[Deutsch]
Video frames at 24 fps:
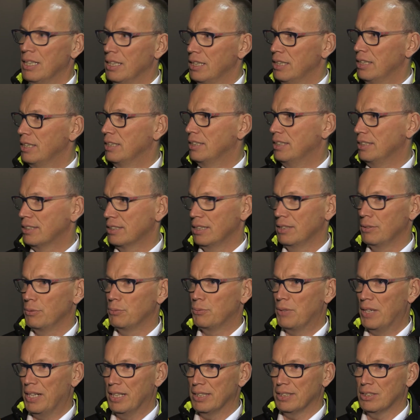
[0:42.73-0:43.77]
äh, diese
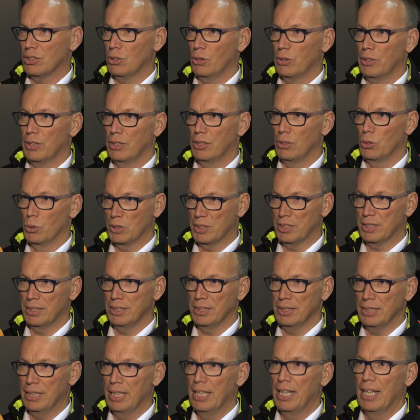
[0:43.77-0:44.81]
Fahrzeuge
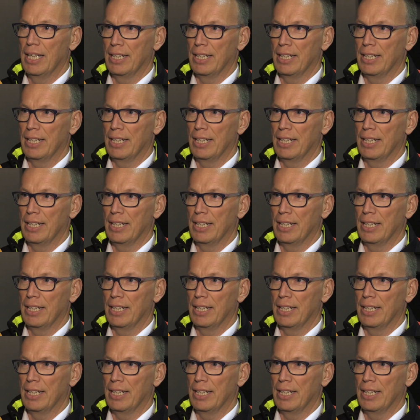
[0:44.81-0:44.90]
nutzen.